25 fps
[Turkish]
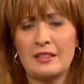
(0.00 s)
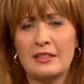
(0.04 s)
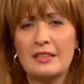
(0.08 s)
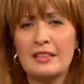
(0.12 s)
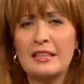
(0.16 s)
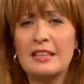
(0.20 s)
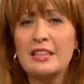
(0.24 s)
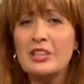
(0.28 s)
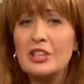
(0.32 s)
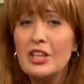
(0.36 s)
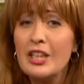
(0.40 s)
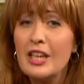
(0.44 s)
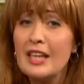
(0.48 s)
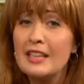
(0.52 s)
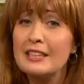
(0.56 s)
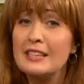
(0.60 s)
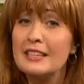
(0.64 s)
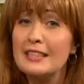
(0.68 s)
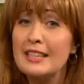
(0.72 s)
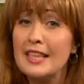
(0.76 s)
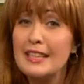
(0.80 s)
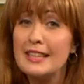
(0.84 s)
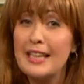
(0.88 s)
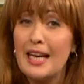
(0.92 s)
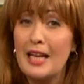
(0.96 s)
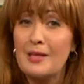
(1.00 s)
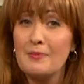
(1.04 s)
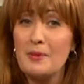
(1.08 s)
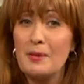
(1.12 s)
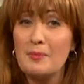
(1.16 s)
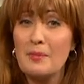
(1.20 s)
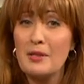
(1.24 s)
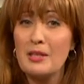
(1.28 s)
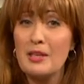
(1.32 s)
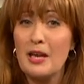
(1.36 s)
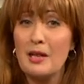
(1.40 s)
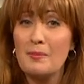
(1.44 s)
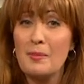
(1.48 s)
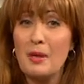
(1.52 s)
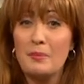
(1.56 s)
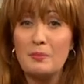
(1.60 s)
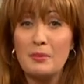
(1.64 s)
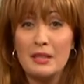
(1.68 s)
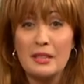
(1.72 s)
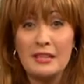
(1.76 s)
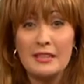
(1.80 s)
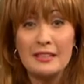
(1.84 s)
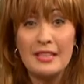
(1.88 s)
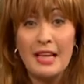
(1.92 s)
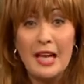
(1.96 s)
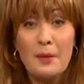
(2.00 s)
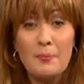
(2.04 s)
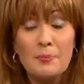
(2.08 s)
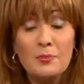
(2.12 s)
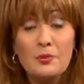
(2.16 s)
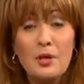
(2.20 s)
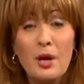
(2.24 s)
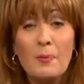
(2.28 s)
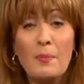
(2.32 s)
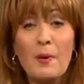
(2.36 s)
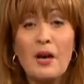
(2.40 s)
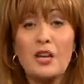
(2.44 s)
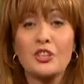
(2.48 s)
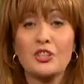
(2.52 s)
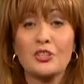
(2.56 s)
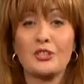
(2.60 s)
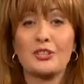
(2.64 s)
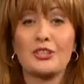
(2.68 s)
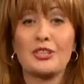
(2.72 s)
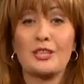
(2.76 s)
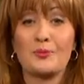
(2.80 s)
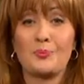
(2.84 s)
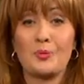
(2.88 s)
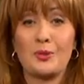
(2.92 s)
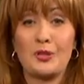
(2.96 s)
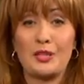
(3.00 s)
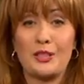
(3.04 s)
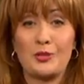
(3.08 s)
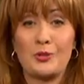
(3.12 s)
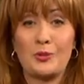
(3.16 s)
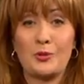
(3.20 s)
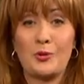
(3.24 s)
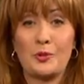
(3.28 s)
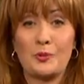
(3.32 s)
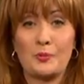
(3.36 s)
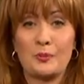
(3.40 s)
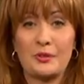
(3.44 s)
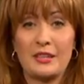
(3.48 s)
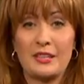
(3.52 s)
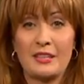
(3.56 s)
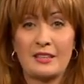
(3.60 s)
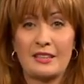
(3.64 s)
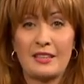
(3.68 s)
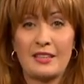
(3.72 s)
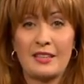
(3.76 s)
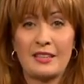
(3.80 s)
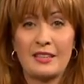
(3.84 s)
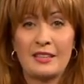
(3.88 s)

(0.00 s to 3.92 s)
iş hayatından gelmeme rağmen bakın hep rap açtı kapıları diyorum size.